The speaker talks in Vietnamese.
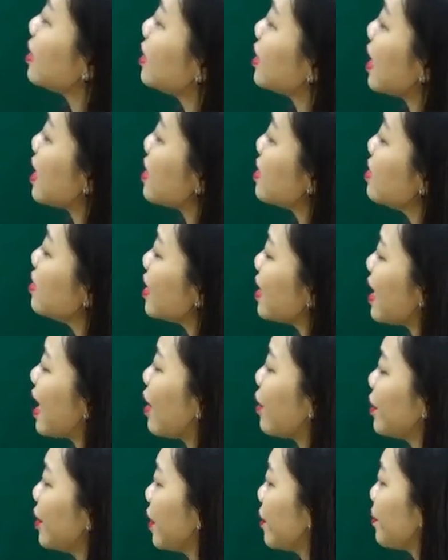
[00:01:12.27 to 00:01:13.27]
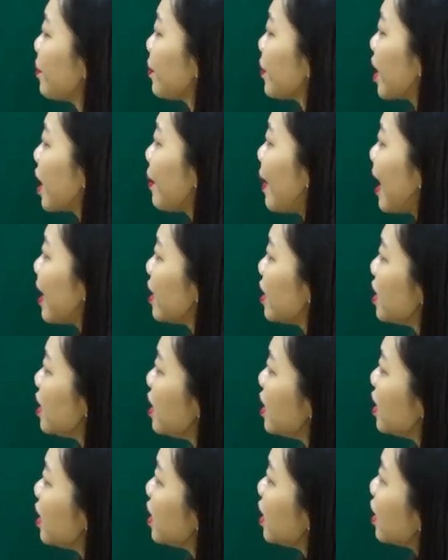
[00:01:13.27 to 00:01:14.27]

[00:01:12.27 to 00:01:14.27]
uh, này như thế nào nhỉ? Các bạn ý